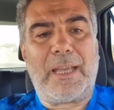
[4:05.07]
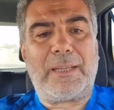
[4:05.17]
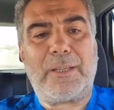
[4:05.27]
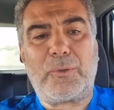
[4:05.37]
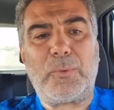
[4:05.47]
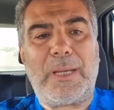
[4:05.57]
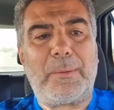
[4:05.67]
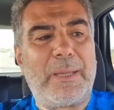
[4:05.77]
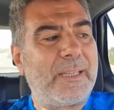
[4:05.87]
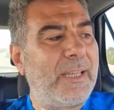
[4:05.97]
يعني
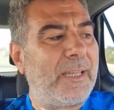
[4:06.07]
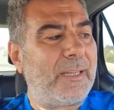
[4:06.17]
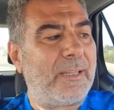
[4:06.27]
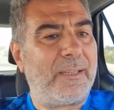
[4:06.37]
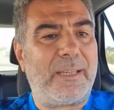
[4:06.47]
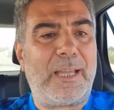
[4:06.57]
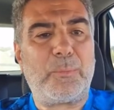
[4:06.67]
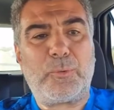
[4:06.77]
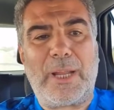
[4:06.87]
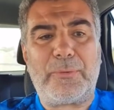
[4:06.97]
كلما كان
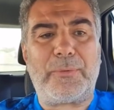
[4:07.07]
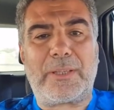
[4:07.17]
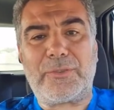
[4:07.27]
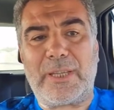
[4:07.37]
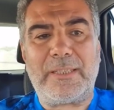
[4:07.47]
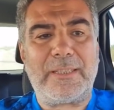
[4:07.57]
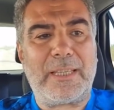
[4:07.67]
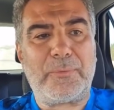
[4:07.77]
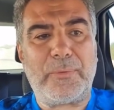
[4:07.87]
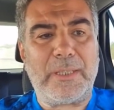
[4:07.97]
المنافق
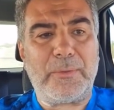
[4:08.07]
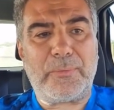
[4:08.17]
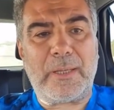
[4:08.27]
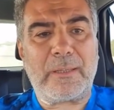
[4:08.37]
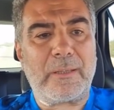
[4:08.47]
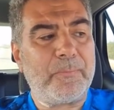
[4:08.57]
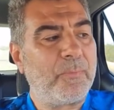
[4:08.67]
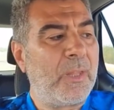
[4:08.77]
شديدا في النفاق